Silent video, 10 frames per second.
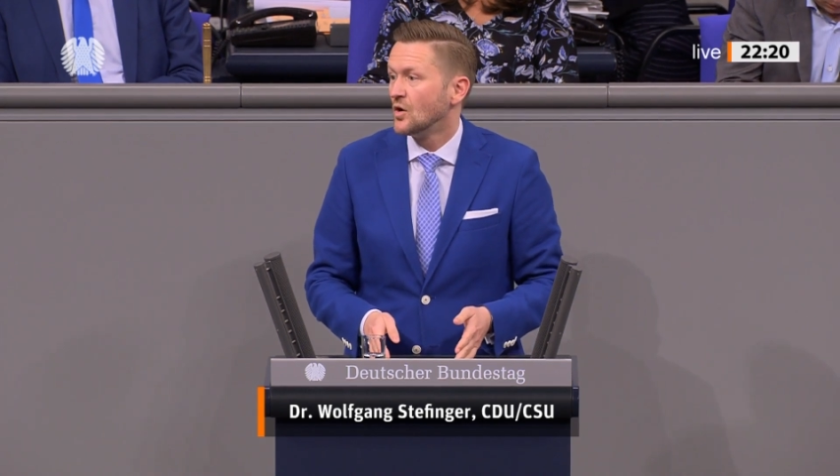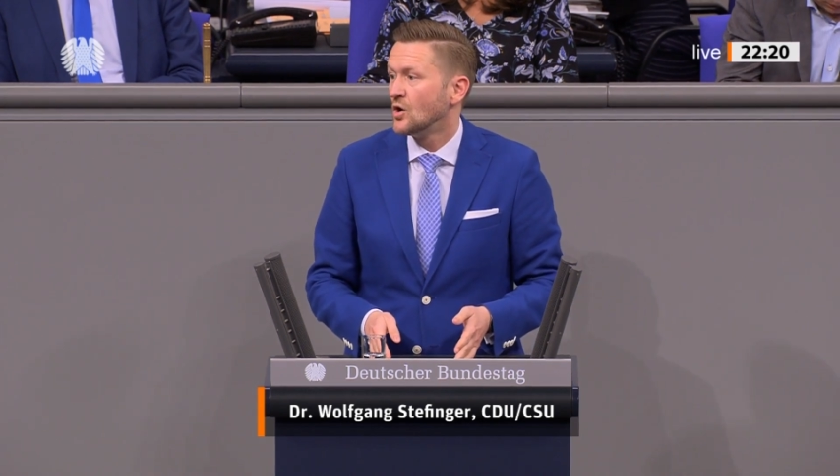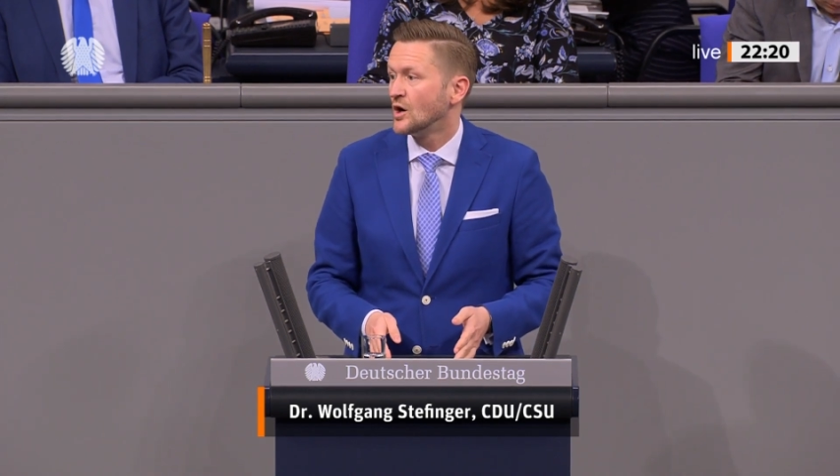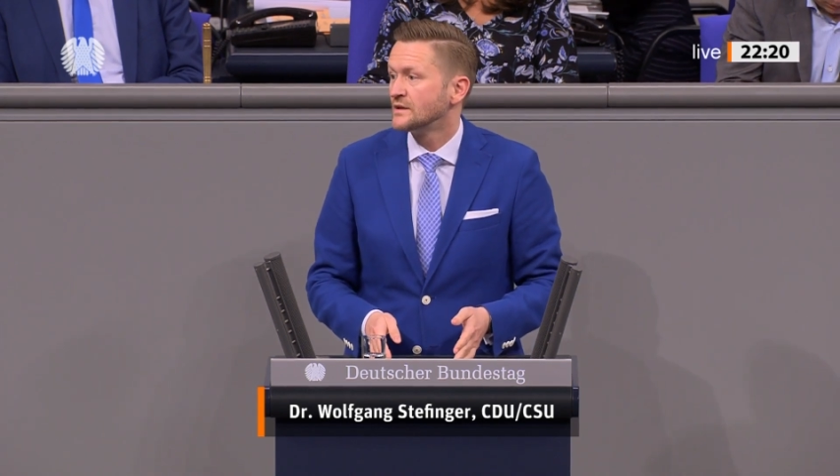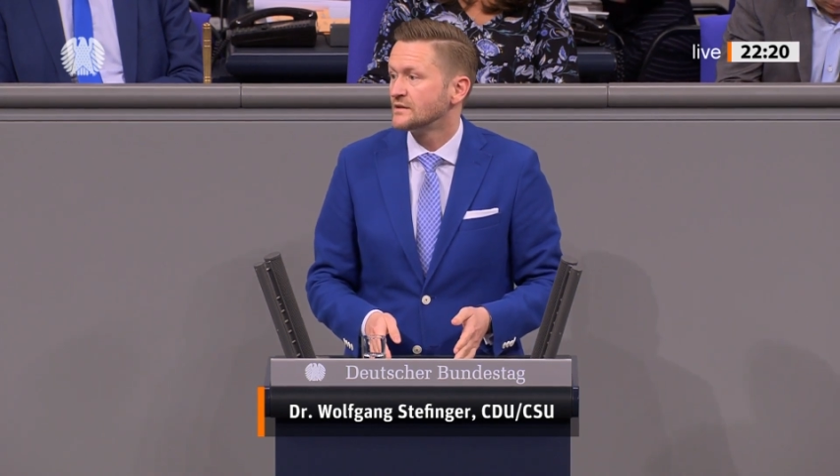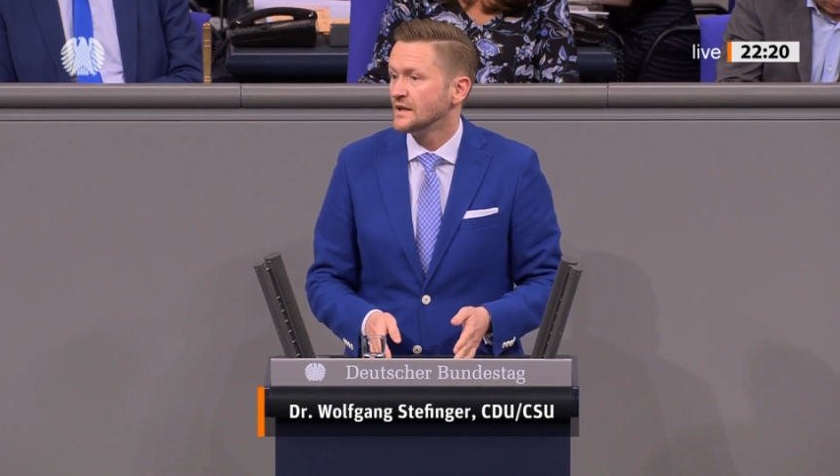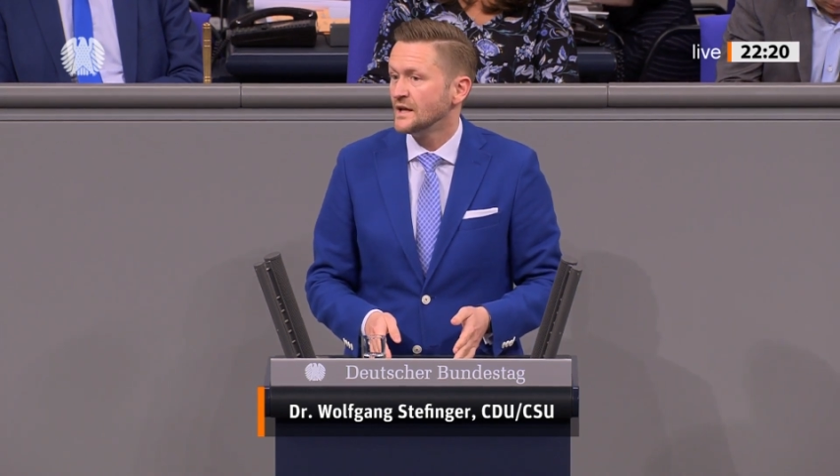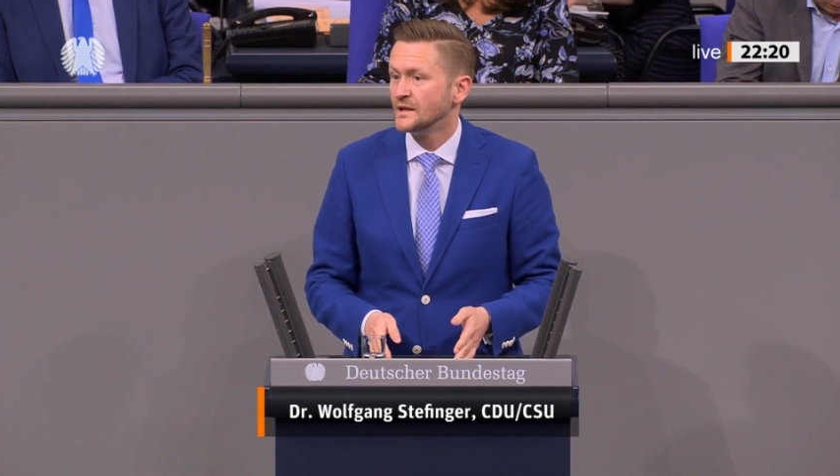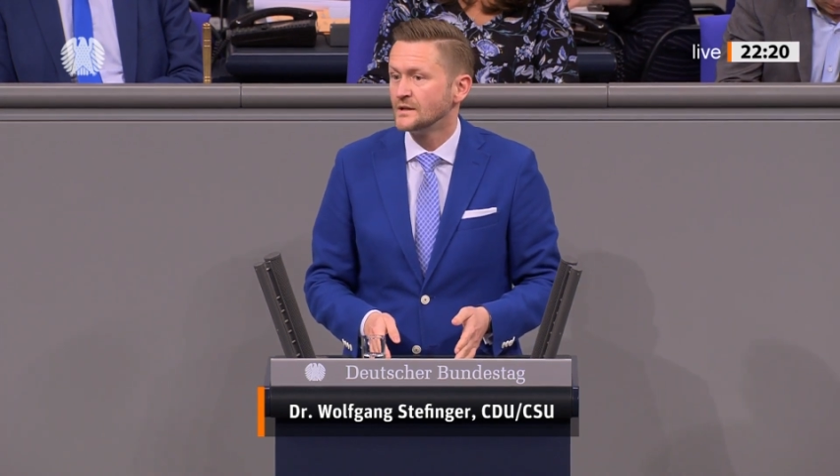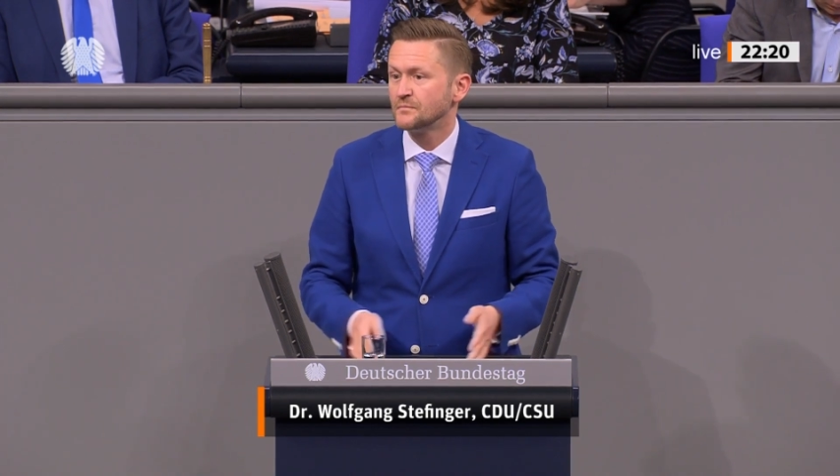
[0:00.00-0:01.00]
Und
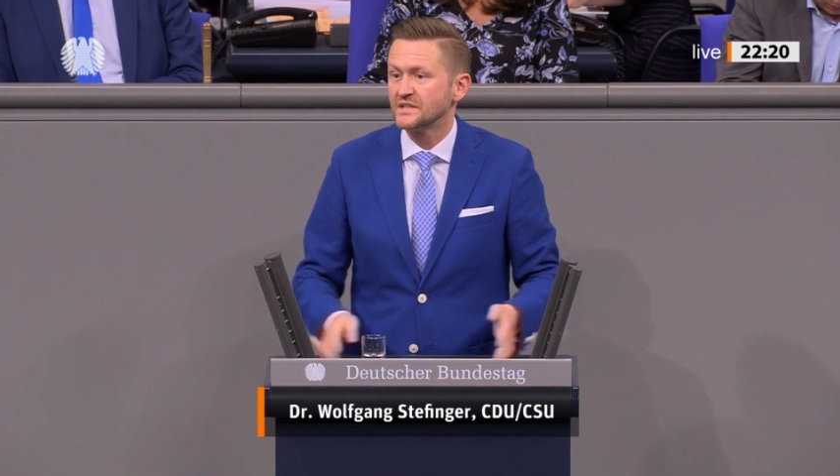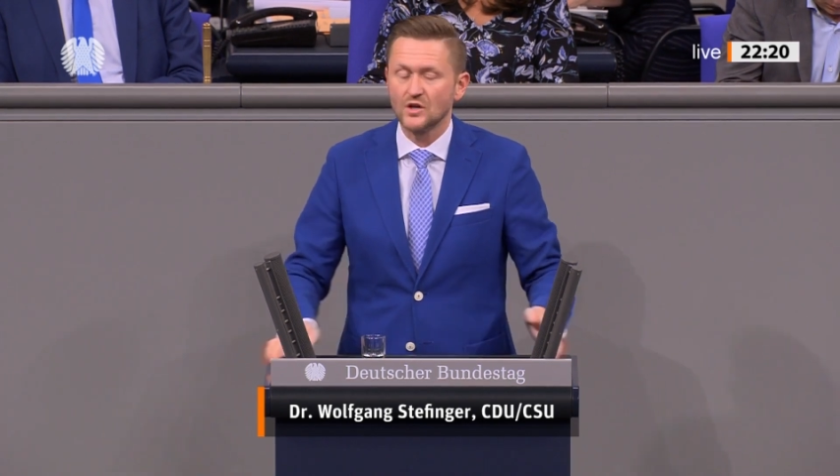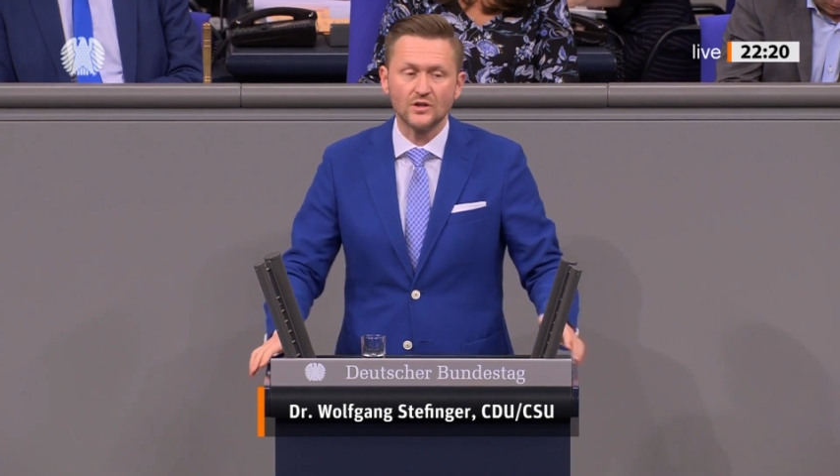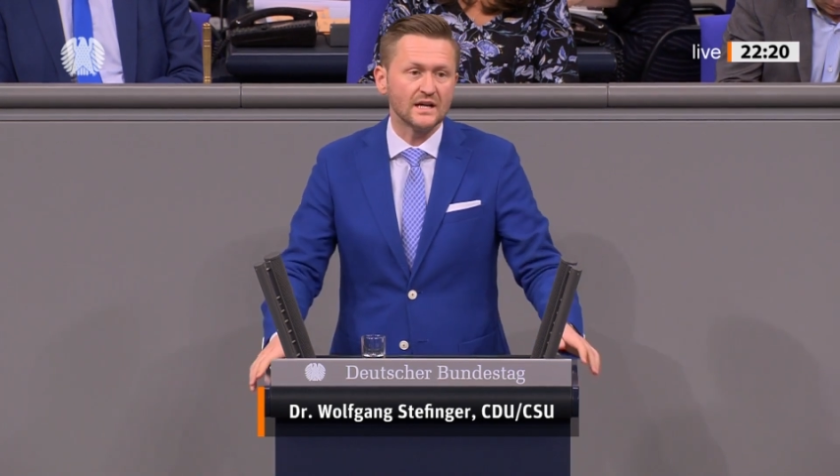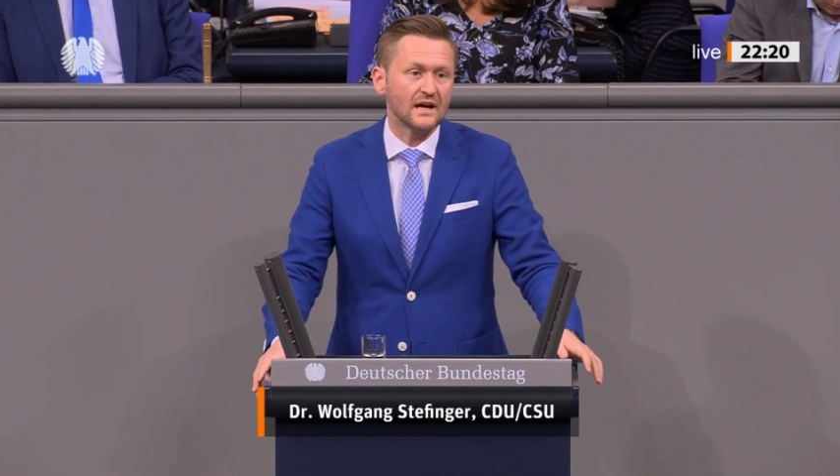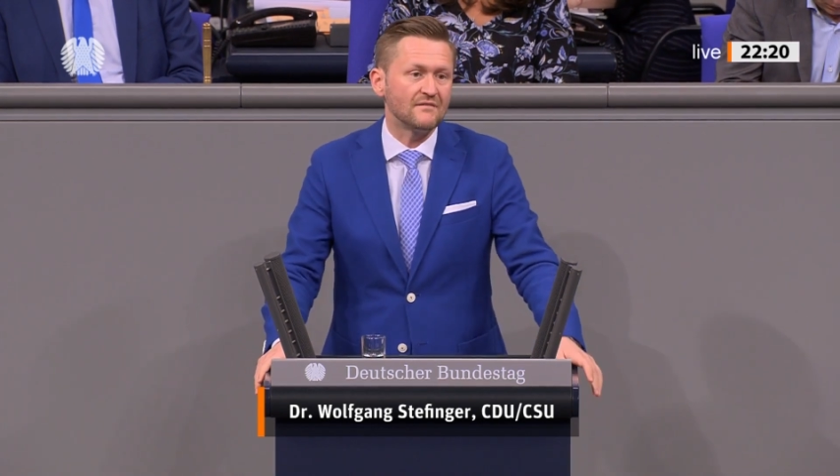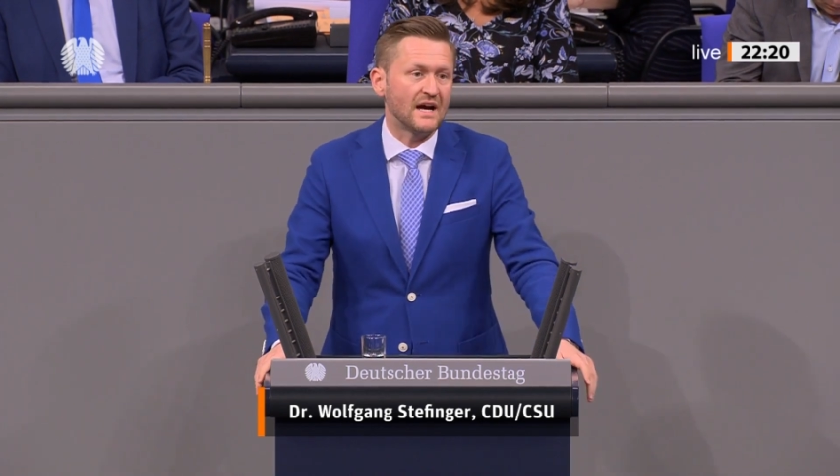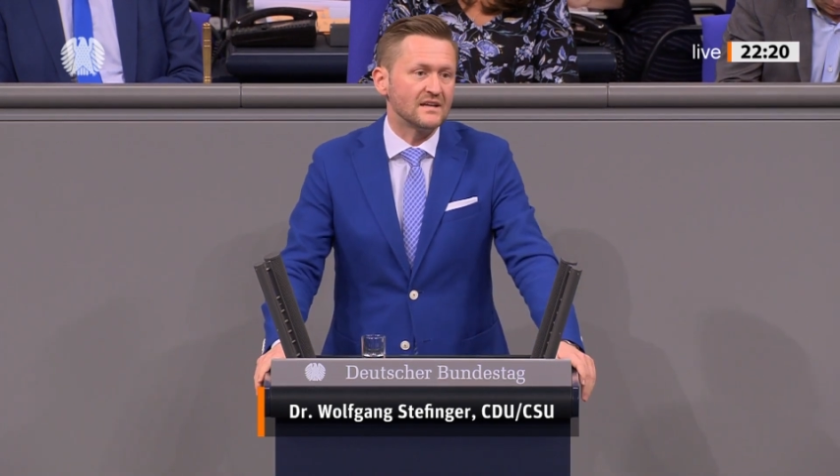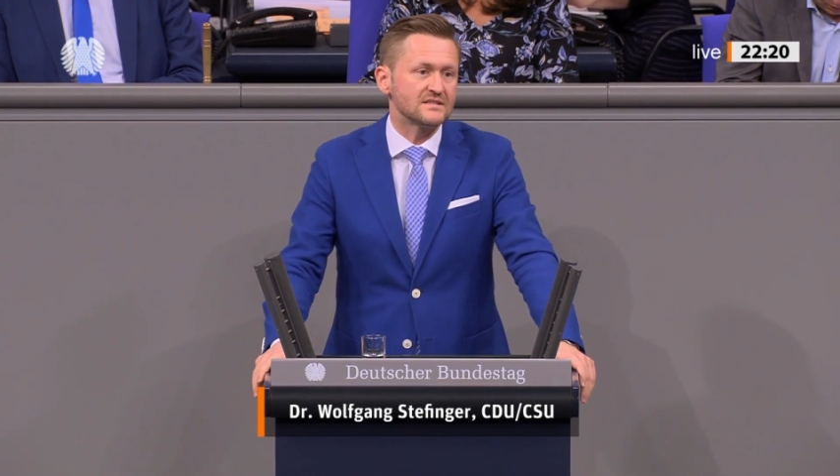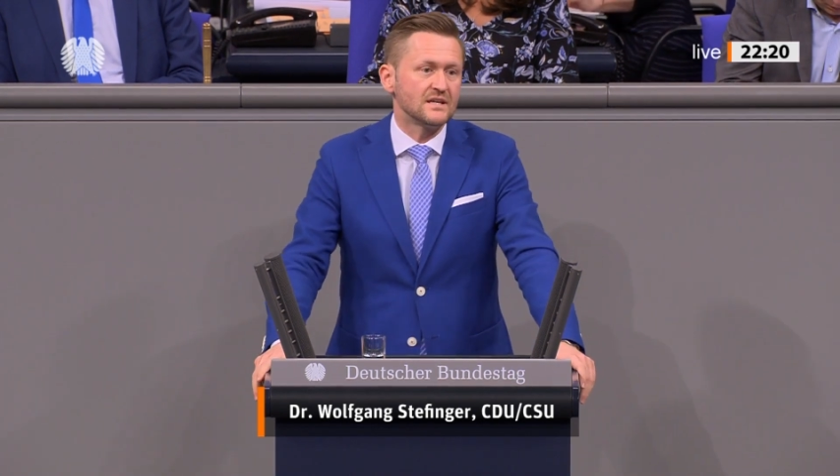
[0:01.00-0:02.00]
in besonderer
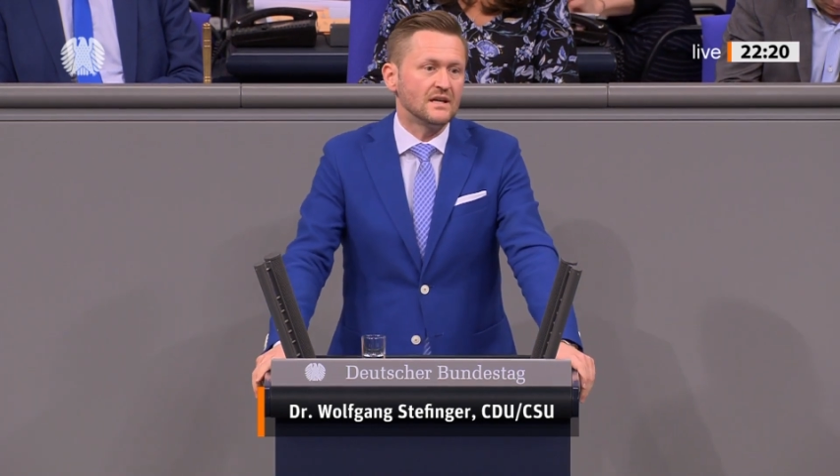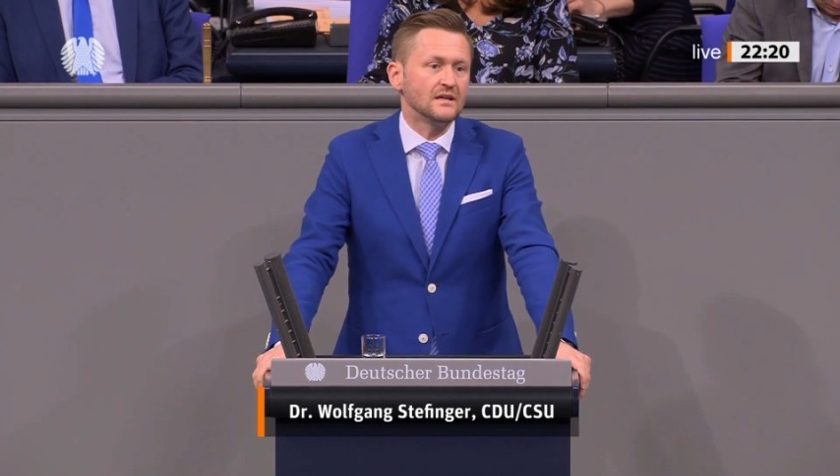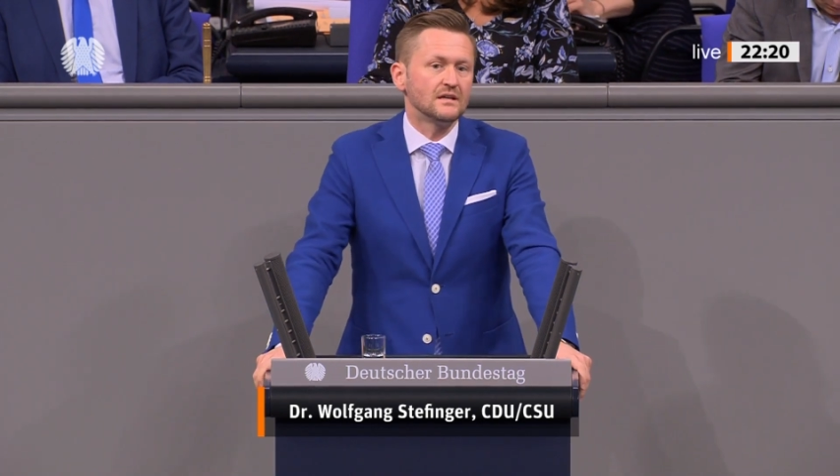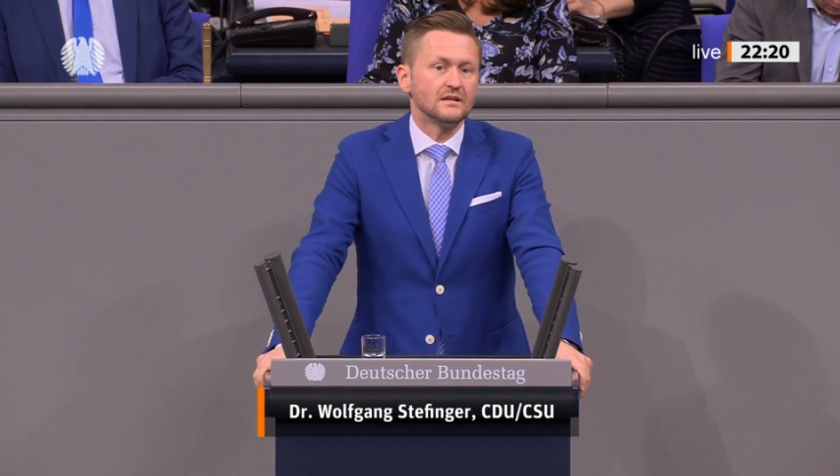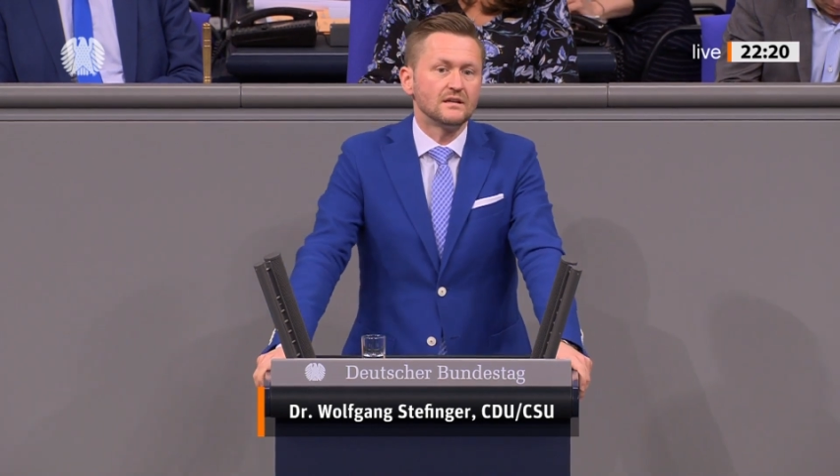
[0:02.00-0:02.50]
Weise